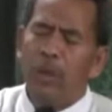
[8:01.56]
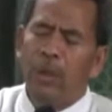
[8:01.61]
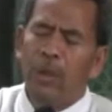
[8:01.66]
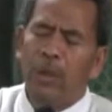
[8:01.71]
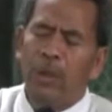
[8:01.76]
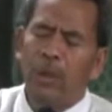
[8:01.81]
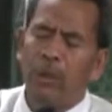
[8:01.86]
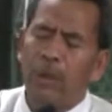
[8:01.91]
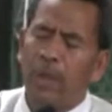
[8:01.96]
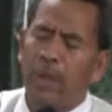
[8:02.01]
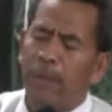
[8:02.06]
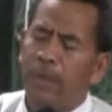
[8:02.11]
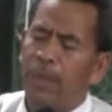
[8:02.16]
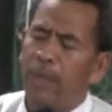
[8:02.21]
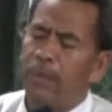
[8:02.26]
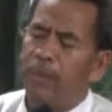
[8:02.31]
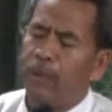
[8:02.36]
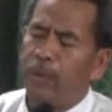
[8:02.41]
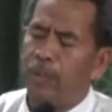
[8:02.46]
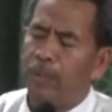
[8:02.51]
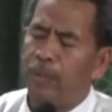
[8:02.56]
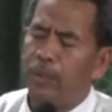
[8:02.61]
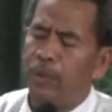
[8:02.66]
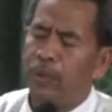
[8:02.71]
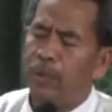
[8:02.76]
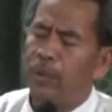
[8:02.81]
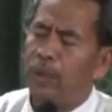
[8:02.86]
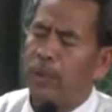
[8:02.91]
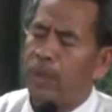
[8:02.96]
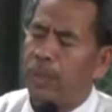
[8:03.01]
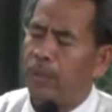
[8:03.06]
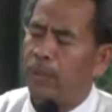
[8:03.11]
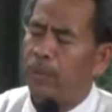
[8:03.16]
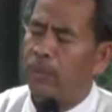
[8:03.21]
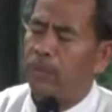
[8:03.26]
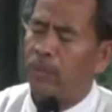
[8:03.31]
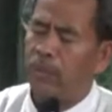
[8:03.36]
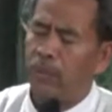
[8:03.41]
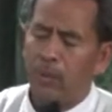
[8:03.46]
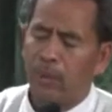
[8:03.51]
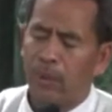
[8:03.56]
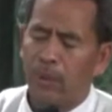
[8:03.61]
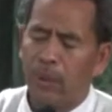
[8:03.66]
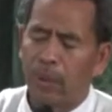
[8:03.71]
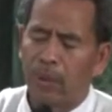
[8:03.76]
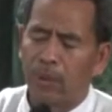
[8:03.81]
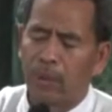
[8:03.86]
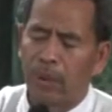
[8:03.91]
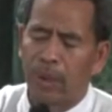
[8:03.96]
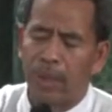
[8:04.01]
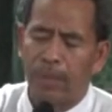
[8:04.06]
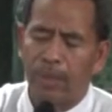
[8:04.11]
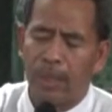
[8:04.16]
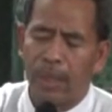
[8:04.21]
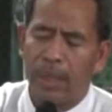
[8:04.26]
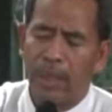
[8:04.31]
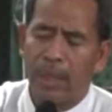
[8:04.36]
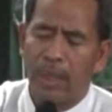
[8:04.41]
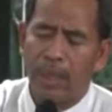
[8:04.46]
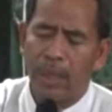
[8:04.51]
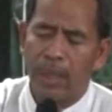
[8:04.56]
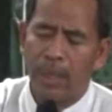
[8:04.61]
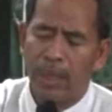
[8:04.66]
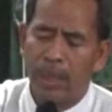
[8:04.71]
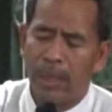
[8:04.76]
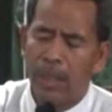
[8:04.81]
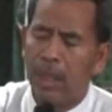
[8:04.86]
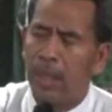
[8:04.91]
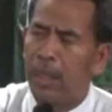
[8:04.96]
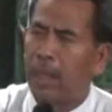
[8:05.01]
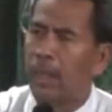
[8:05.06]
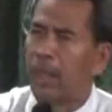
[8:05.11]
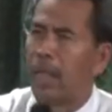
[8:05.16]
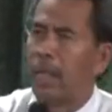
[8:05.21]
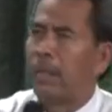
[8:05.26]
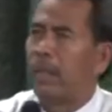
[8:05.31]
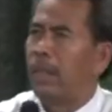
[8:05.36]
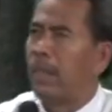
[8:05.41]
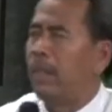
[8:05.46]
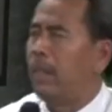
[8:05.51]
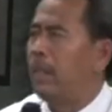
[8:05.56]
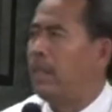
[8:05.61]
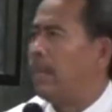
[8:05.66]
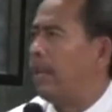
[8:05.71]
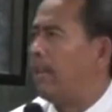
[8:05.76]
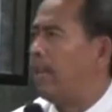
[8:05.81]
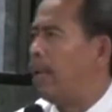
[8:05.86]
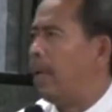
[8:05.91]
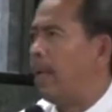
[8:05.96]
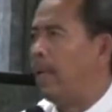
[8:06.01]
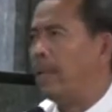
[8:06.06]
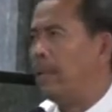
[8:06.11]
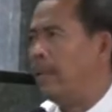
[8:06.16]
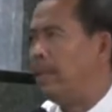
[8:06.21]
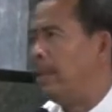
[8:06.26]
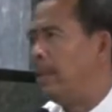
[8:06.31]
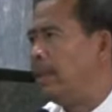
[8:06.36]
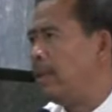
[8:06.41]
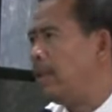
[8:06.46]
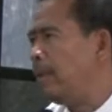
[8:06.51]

terutama ibu-ibu nun sewu terutama kaitannya jamaah haji